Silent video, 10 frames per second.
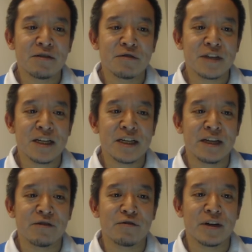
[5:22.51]
明日の参議
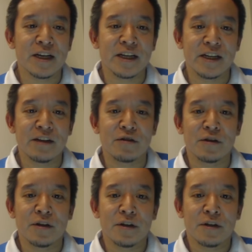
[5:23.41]
院本会議での
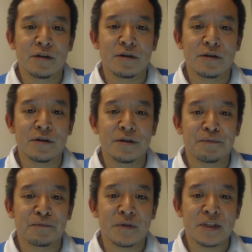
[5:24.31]

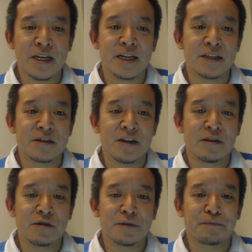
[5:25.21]
採決のあ
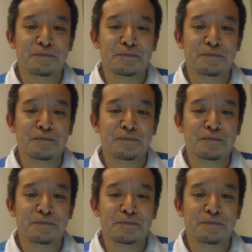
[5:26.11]
る